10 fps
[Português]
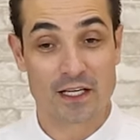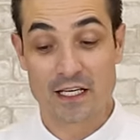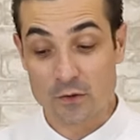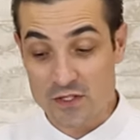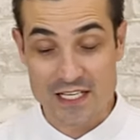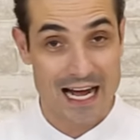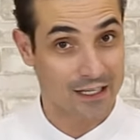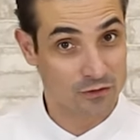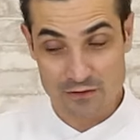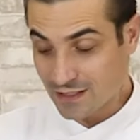aqui eu
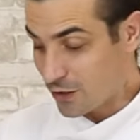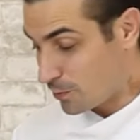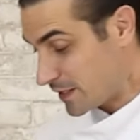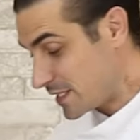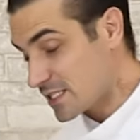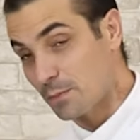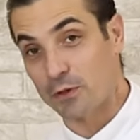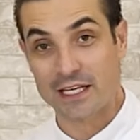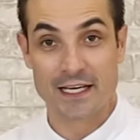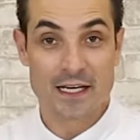descarto, não precisa
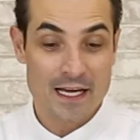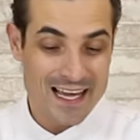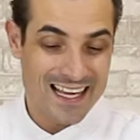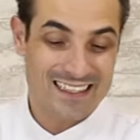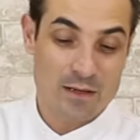porque ele